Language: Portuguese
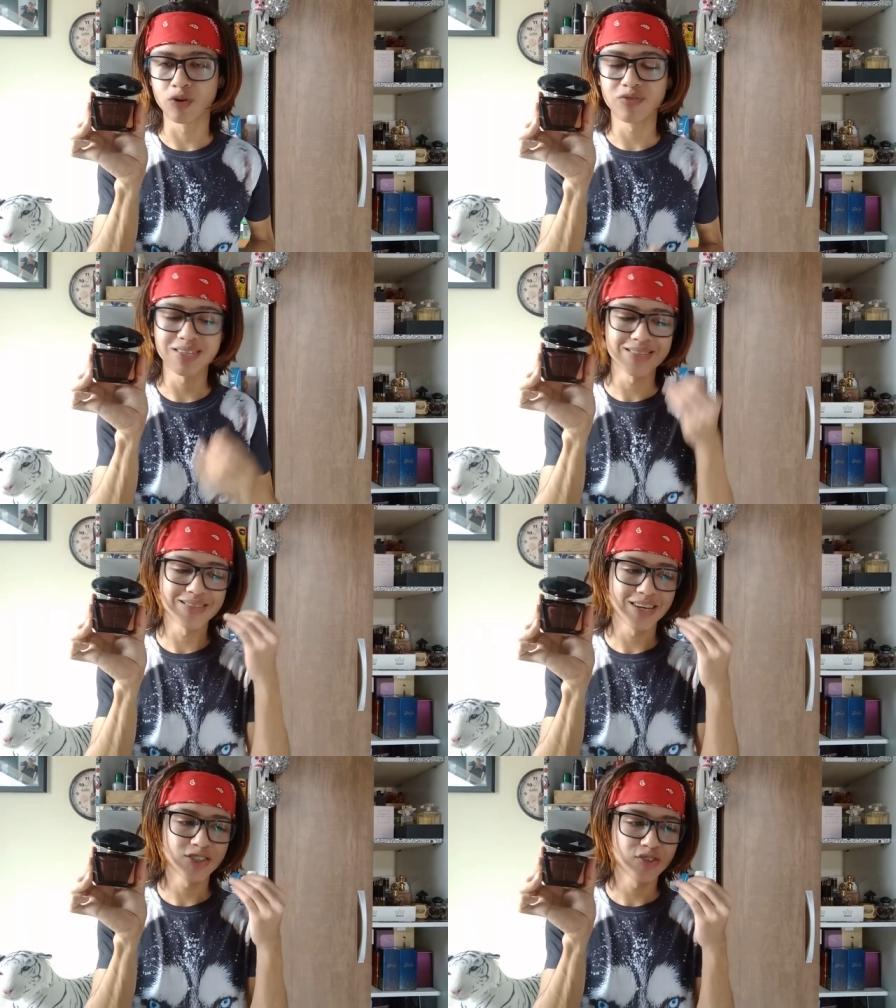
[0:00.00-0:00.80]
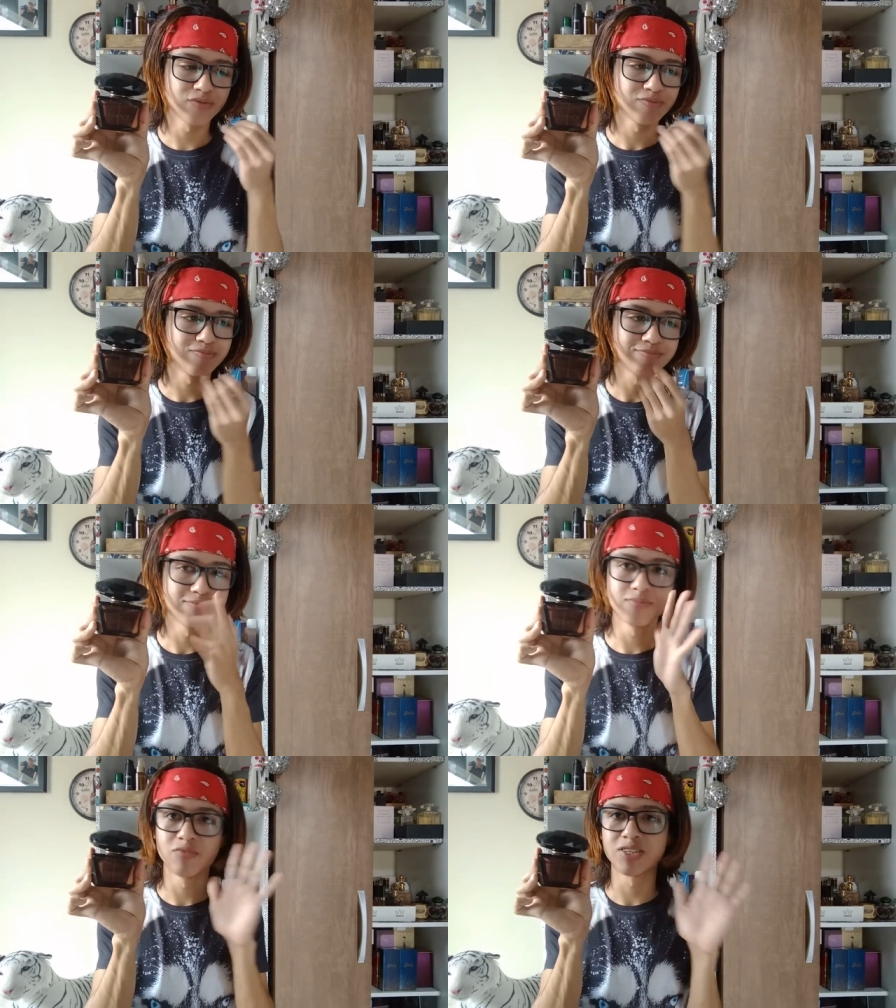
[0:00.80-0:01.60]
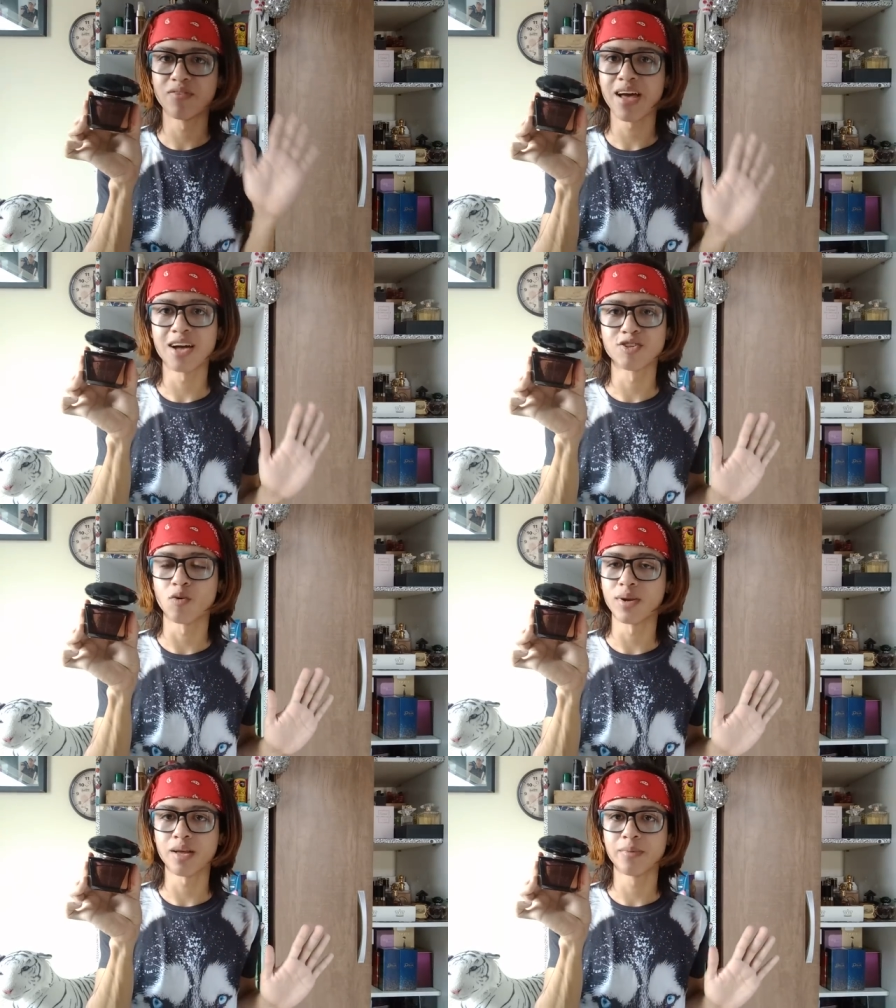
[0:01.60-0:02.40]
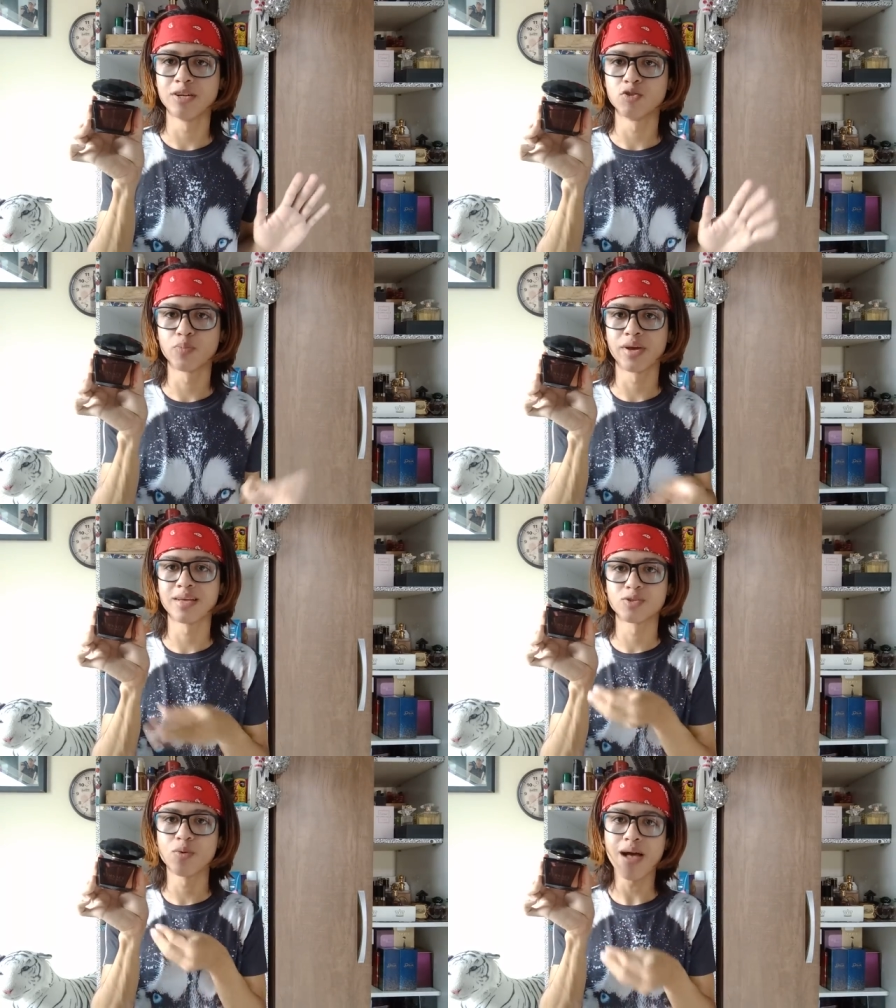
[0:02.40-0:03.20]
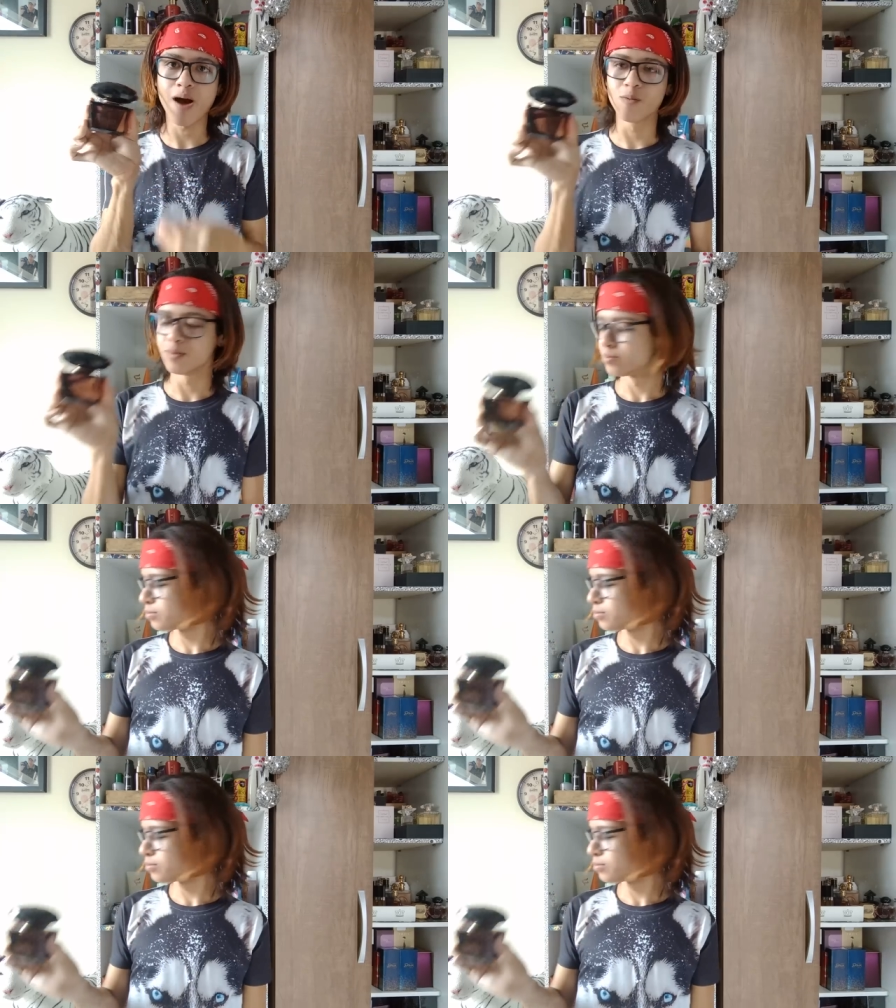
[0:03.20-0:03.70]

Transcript: Quando você sente, você viaja completamente, porque é surreal.